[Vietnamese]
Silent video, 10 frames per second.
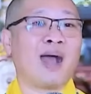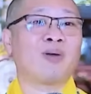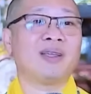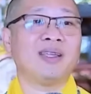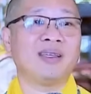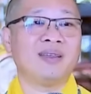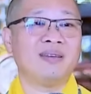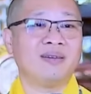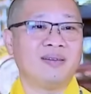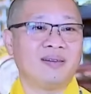Mình giàu cái
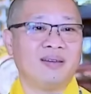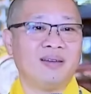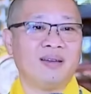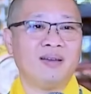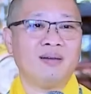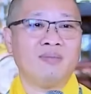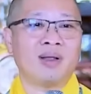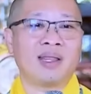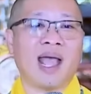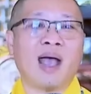gì?
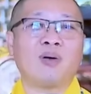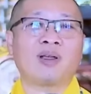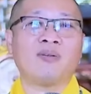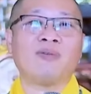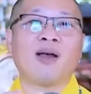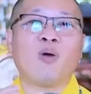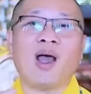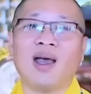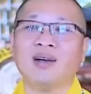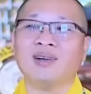Mình giàu cái
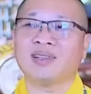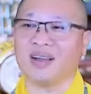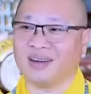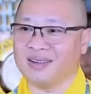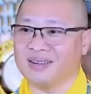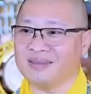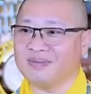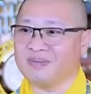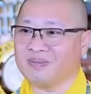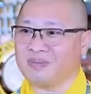văn hóa ứng
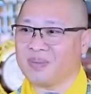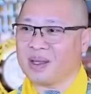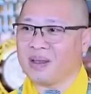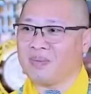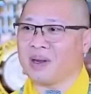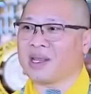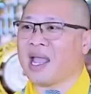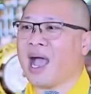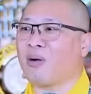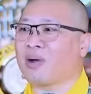xử,
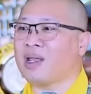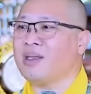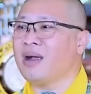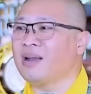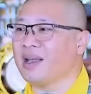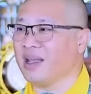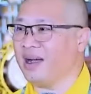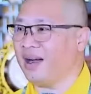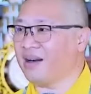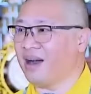mình giàu cái
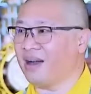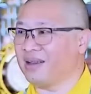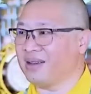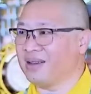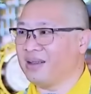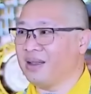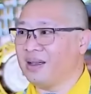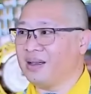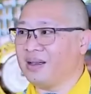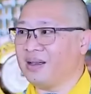nhân nghĩa ở đời.
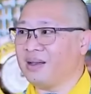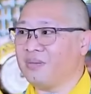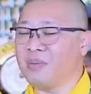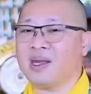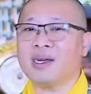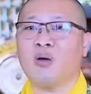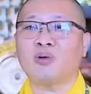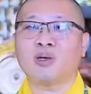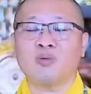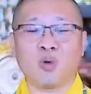
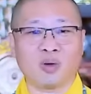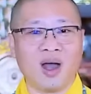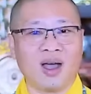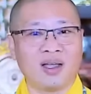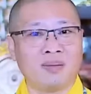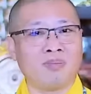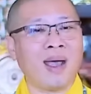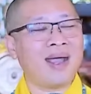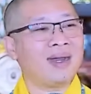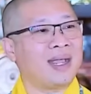Biết đâu trong cuộc đời
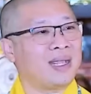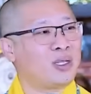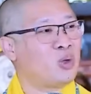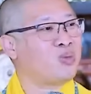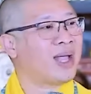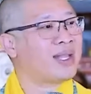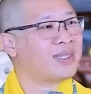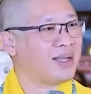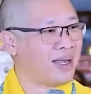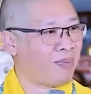mai này chúng
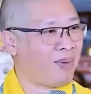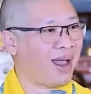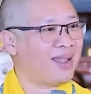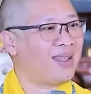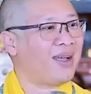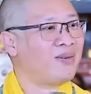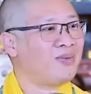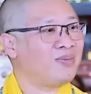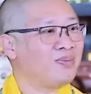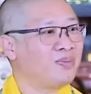ta sẽ gặp lại
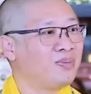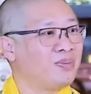nhau.